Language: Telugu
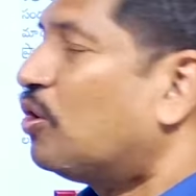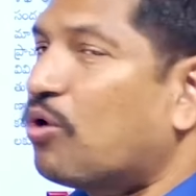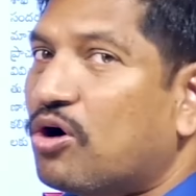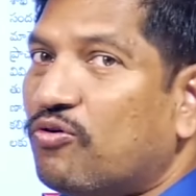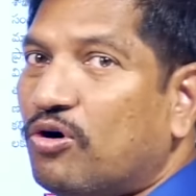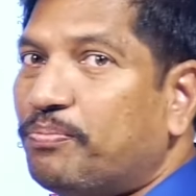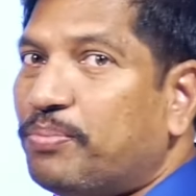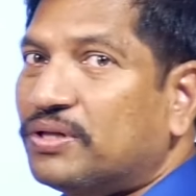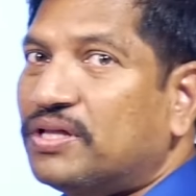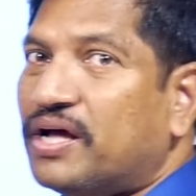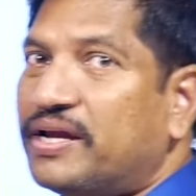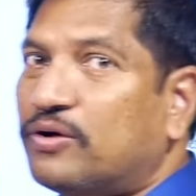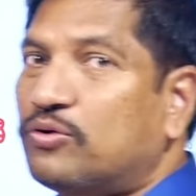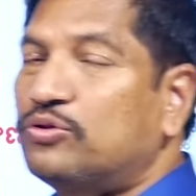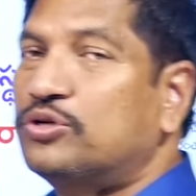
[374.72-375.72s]
ఒక
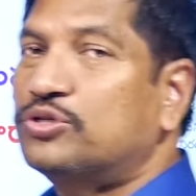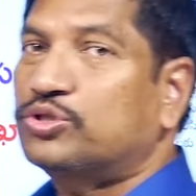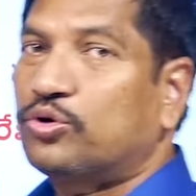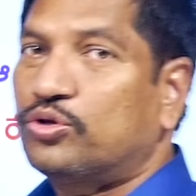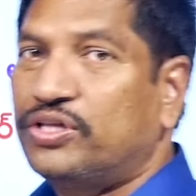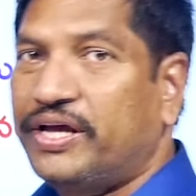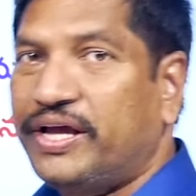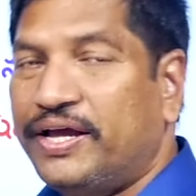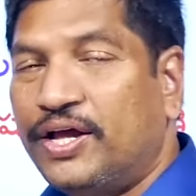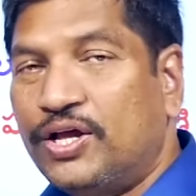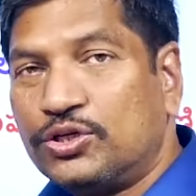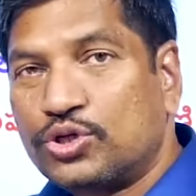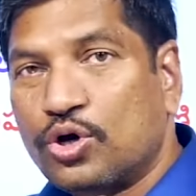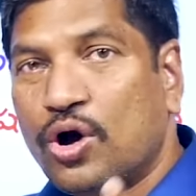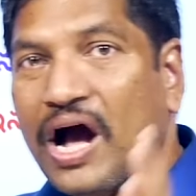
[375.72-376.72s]
ఒప్పందాన్ని కుదుర్చుకుంది
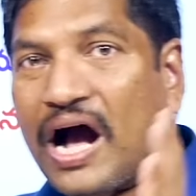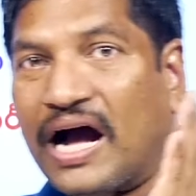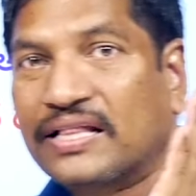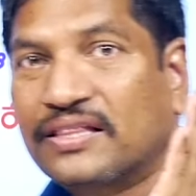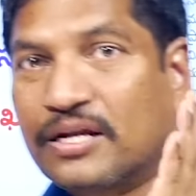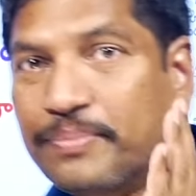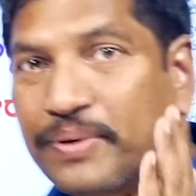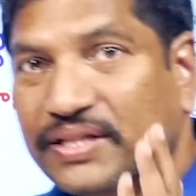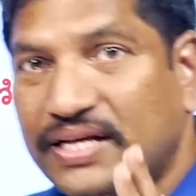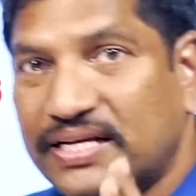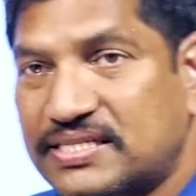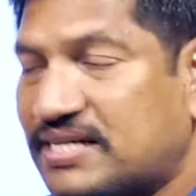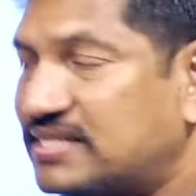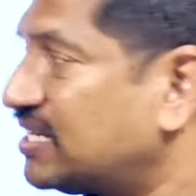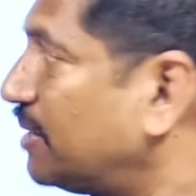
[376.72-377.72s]
సో ఆంధ్రప్రదేశ్కి